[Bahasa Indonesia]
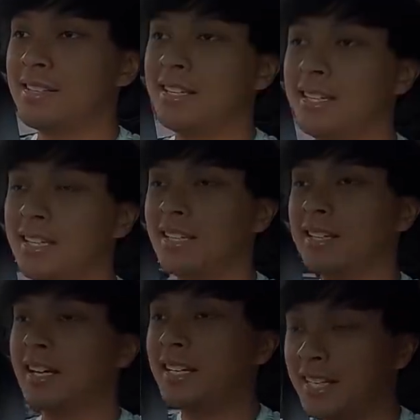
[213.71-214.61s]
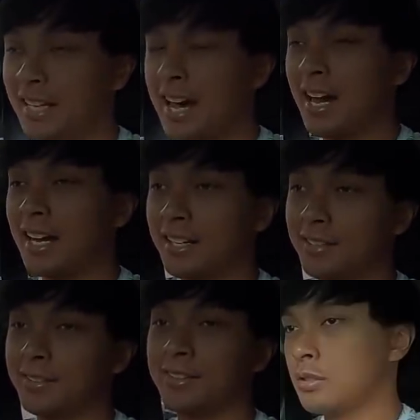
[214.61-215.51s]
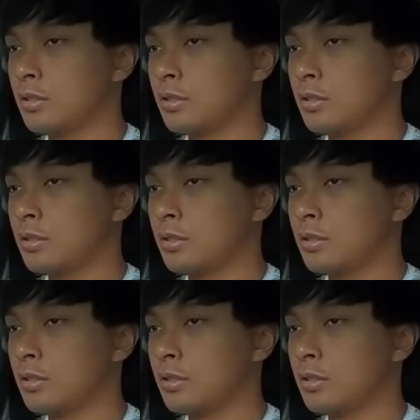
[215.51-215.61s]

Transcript: jadi nggak dihilangkan gitu.